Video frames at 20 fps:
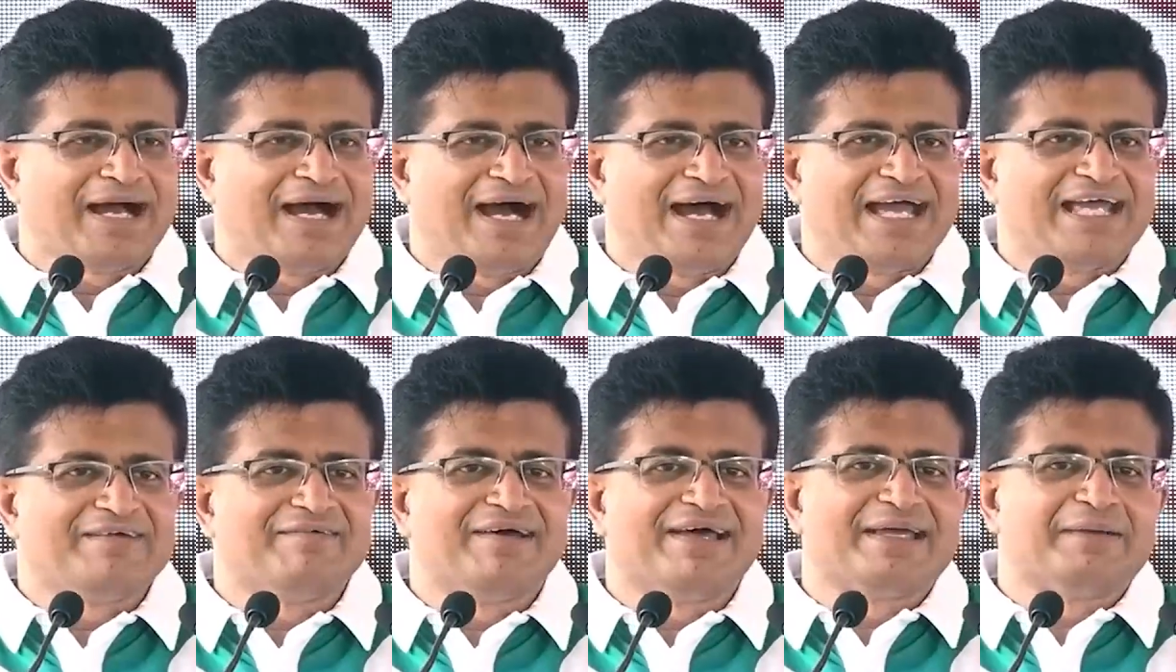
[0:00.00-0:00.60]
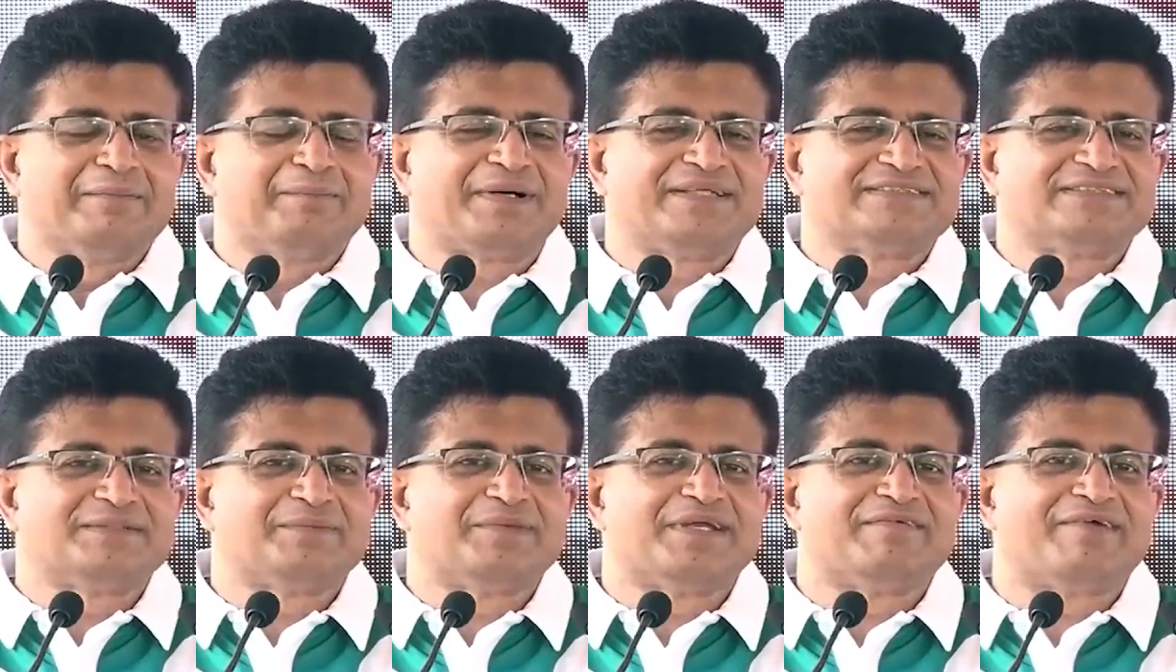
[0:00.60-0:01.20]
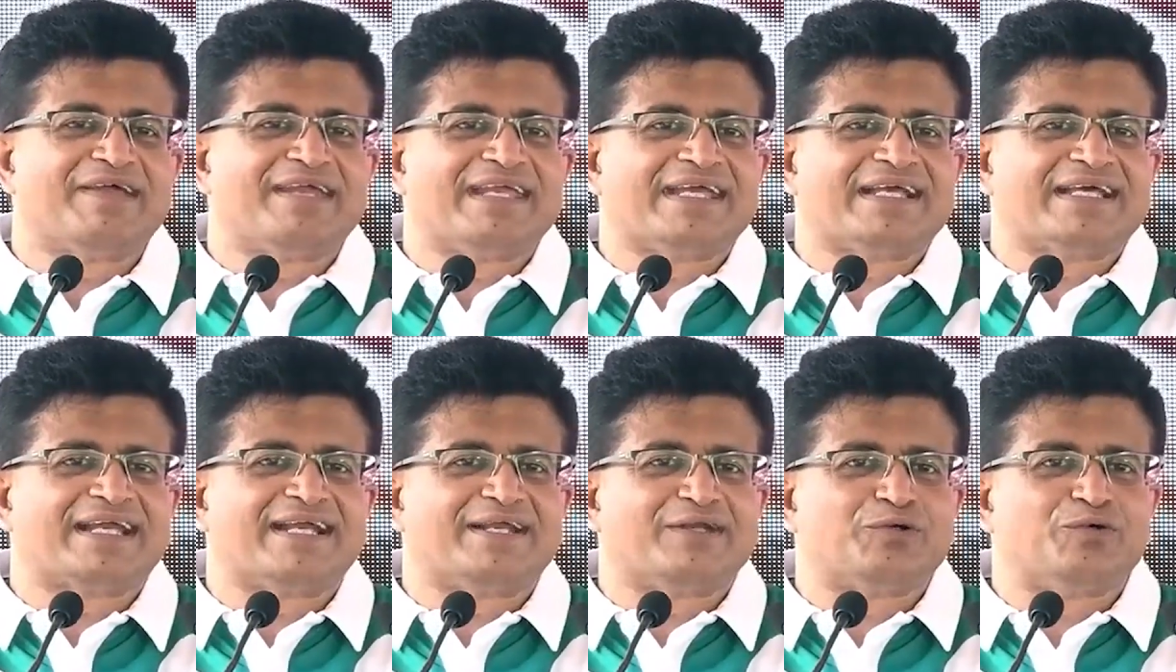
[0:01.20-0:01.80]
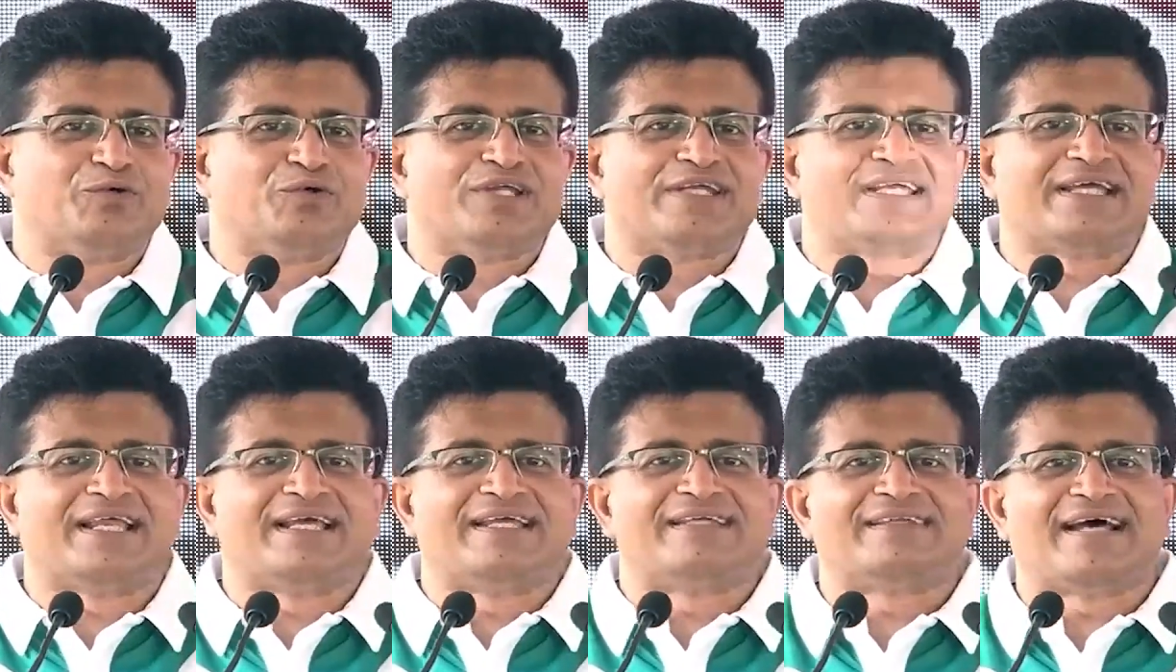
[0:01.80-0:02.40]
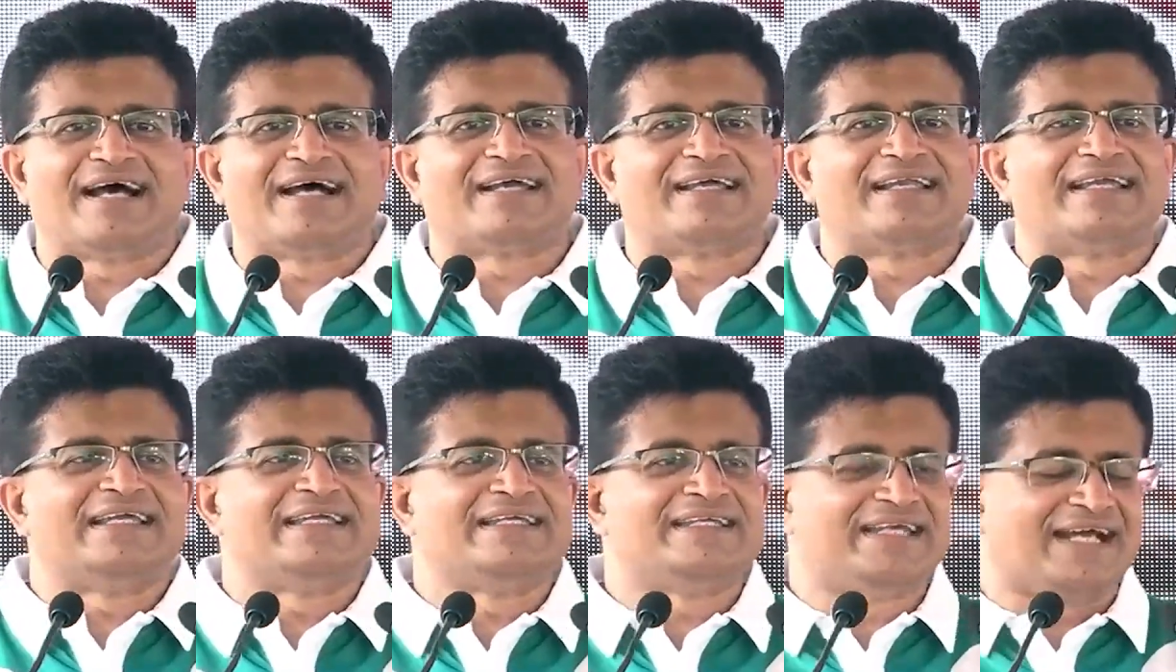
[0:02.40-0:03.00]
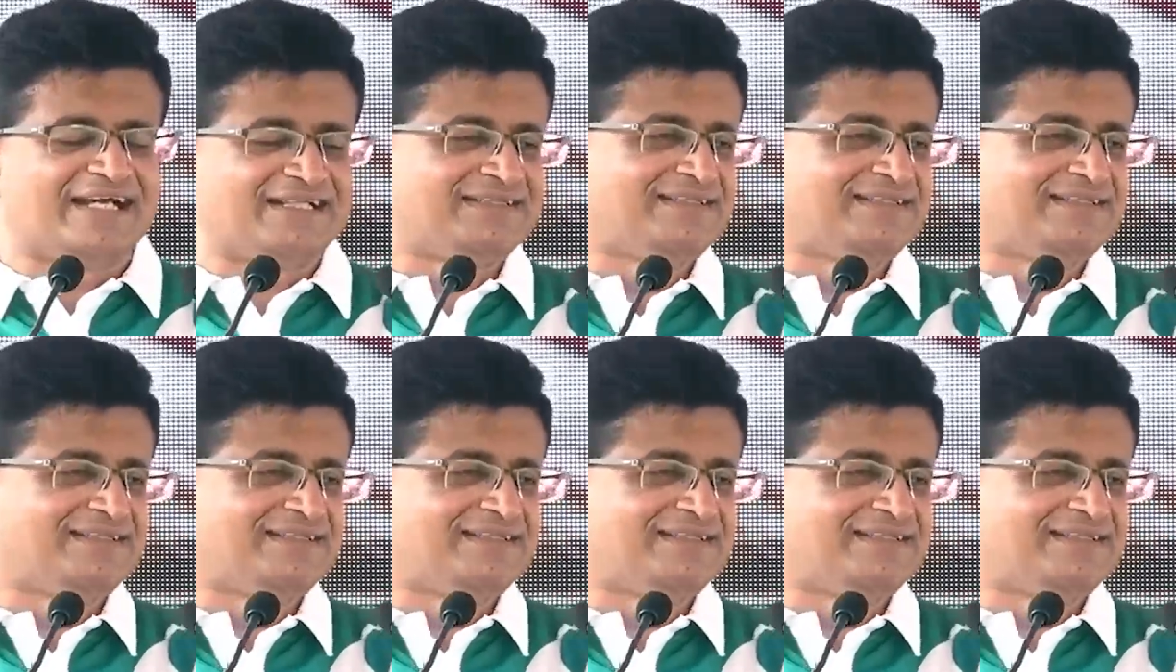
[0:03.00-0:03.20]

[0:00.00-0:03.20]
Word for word: உதயன் கம்பன்பில தெரிவித்திருக்கிறார் இன்றைய சந்திப்பில் தான்